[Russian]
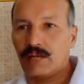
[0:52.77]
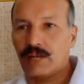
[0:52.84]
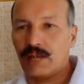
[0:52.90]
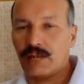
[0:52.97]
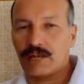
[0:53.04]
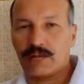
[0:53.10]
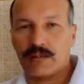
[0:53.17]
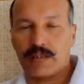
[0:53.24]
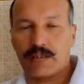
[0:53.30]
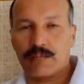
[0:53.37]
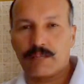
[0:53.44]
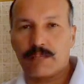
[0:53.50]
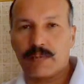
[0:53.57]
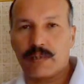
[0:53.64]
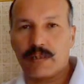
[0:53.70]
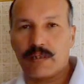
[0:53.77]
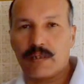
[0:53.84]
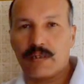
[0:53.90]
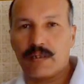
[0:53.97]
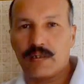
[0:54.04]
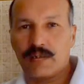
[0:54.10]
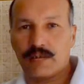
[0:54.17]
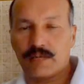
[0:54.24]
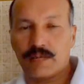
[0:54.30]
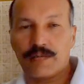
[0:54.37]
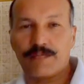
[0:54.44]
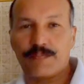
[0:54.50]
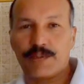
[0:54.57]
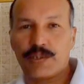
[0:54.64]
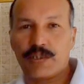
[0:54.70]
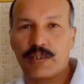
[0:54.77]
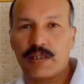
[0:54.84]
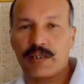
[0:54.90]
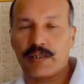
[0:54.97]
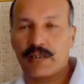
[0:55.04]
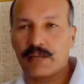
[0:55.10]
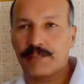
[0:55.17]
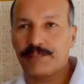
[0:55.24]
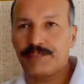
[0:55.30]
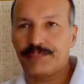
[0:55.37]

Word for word: так скажем, а, свои впечатления.